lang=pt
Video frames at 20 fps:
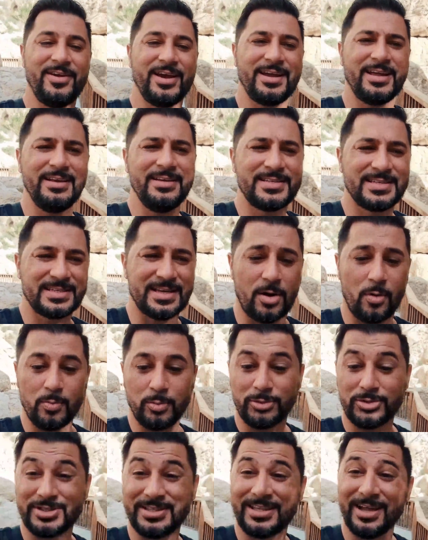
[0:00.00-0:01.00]
aquele
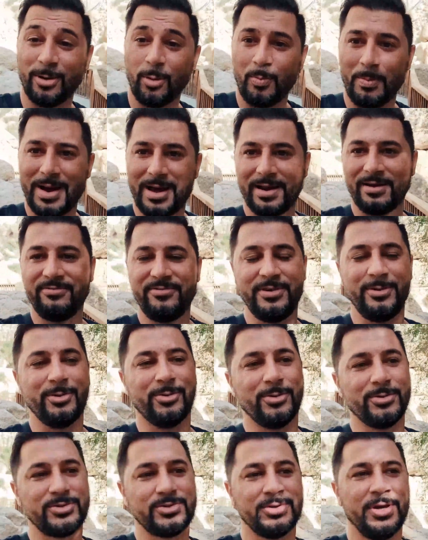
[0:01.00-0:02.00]
salmo tão
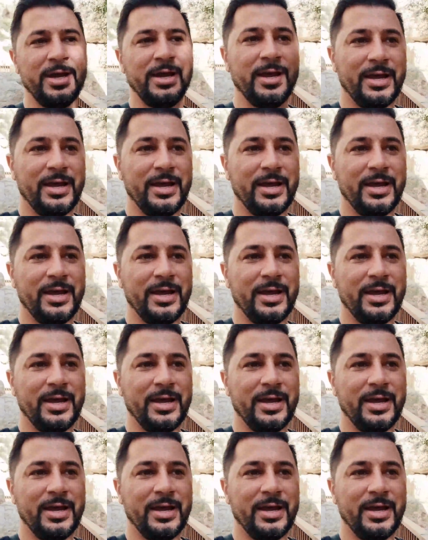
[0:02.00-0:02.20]
maravilhoso